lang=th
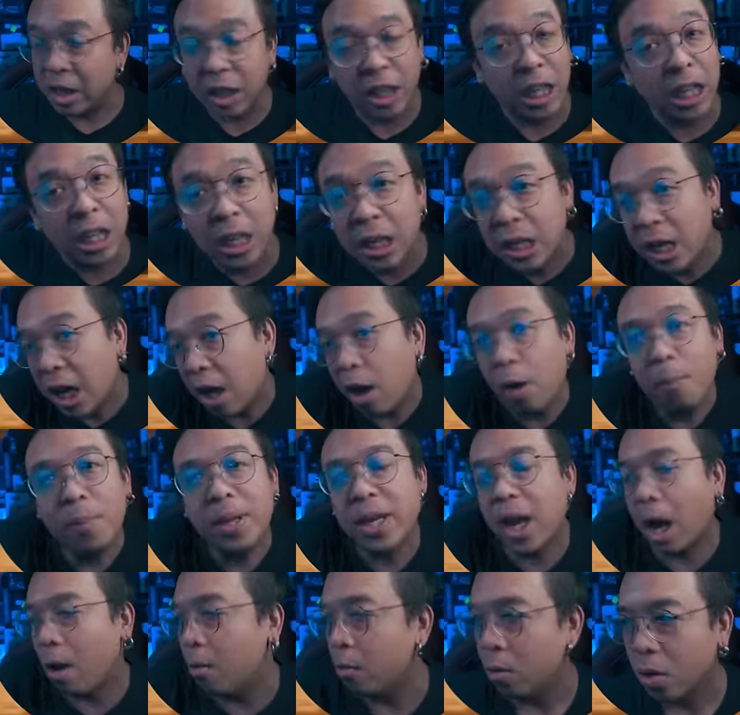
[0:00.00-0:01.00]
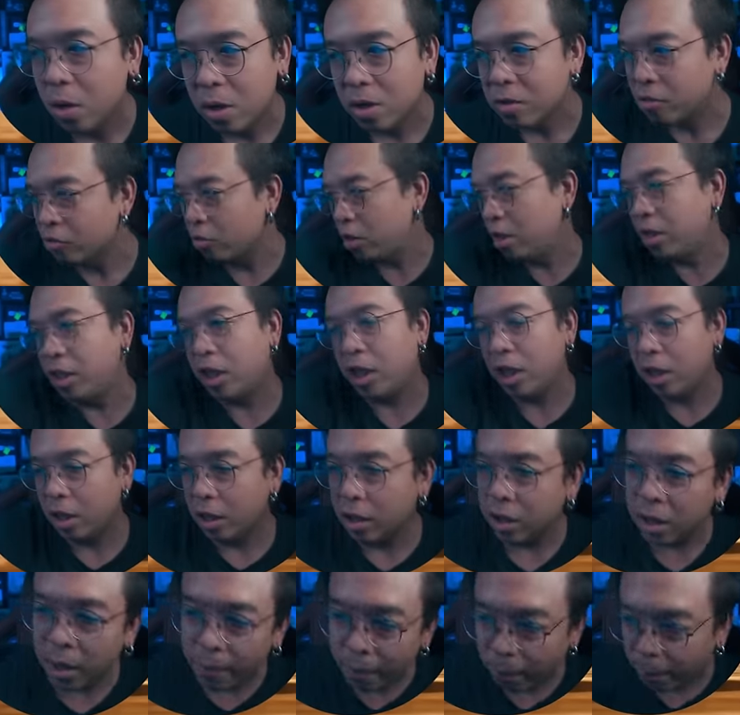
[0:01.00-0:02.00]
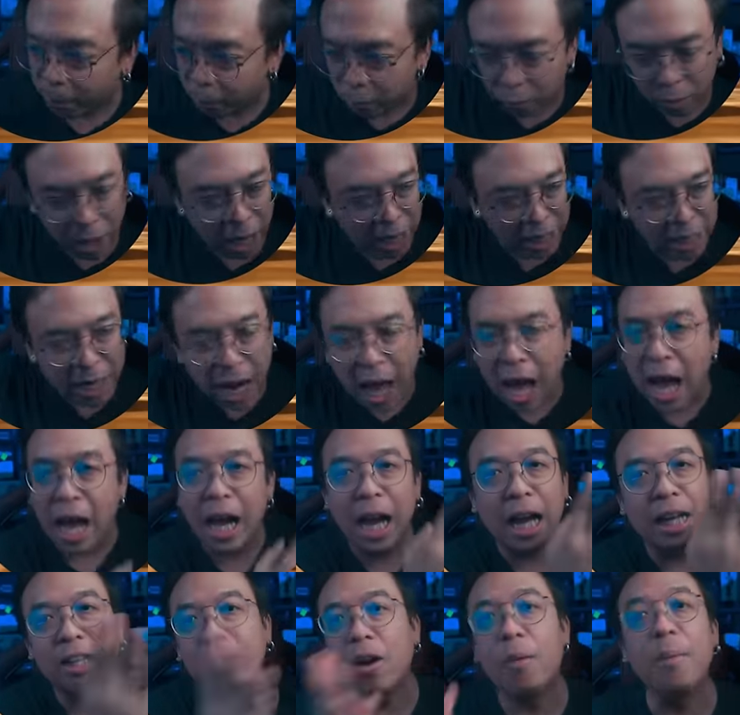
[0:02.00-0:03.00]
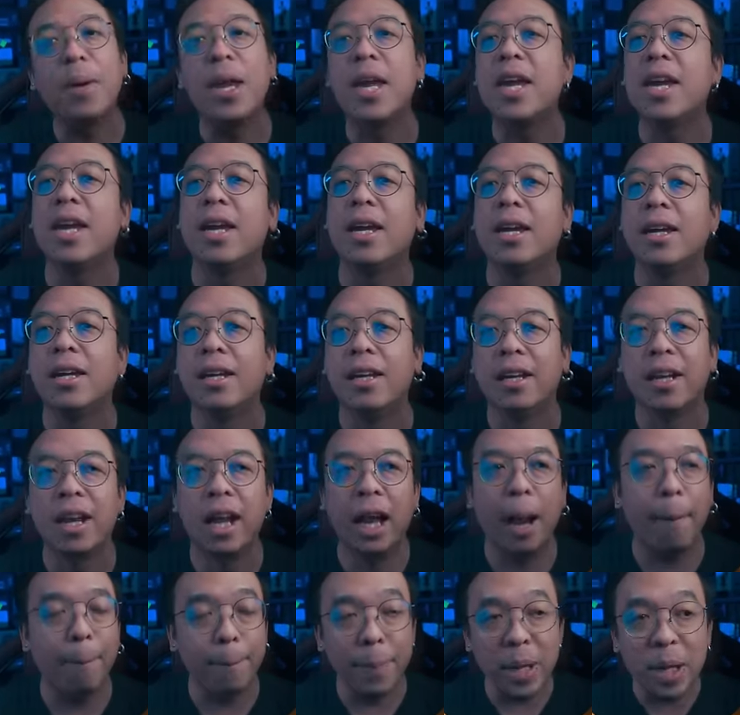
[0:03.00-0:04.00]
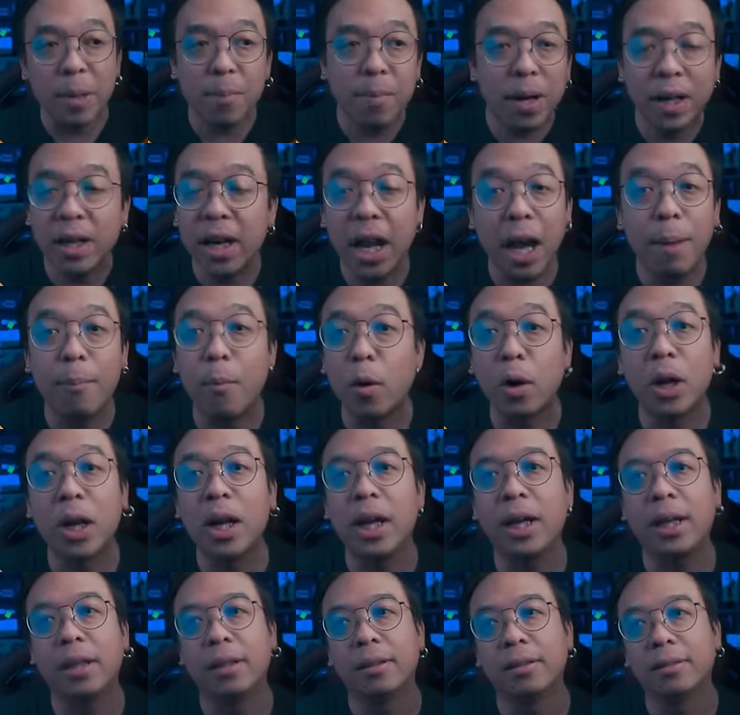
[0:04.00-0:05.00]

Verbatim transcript: นขี่เรือก็มีเอาซีนขี่เรือแบบไล่ล่ากันก็มีนะครับมีเหมือนเดิมหมดเลย